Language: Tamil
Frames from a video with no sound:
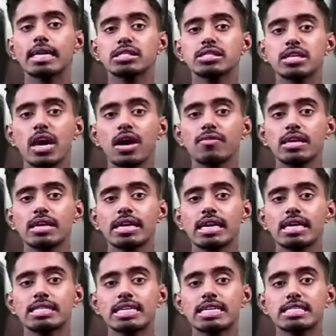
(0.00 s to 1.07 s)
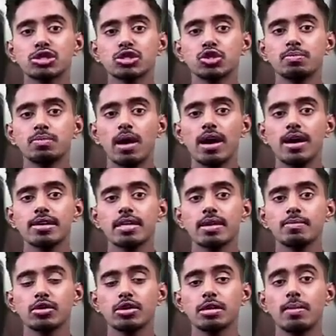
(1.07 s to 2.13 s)
ஜெயாவில் நிகழ்ந்த சுடும்
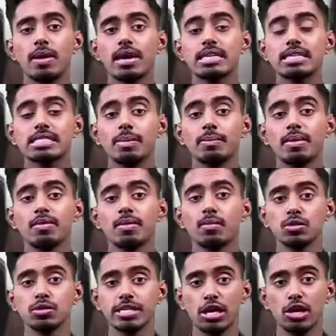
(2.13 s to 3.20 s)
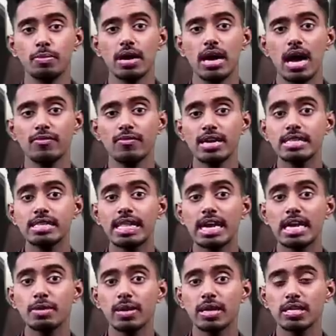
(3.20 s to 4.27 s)
ஆயுதம் தொடர்பான சம்பவம் ஒன்றிலும் அவன்
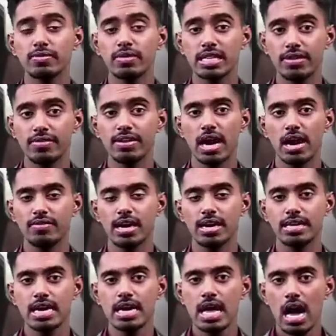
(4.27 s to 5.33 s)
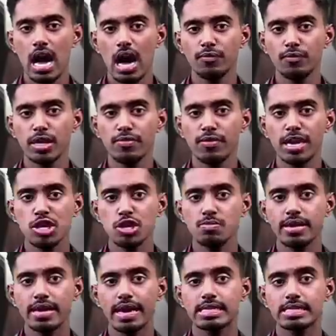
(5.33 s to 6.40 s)
தேடப்பட்டு வந்தவனாவான்
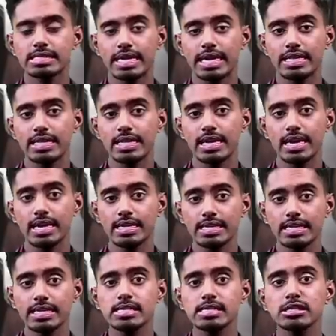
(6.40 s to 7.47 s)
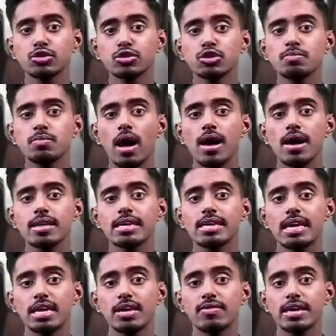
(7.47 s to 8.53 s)
அவ்விருவரையும் கைது செய்ததை அடுத்து சுடும்
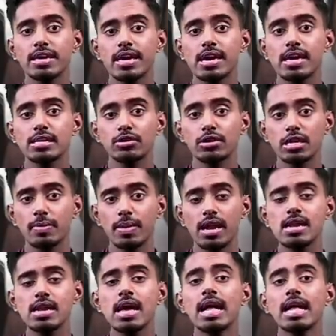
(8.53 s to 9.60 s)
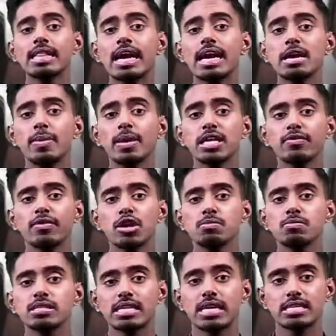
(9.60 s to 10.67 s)
ஆயுத நடவடிக்கைகள் தொடர்பில் தேடப்பட்டு
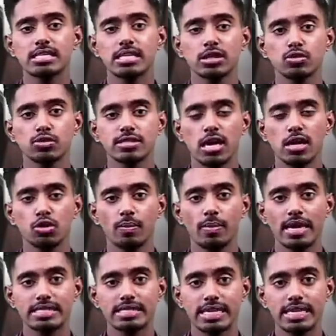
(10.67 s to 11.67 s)
வரும் சன் சந்தோசா கும்பலைச்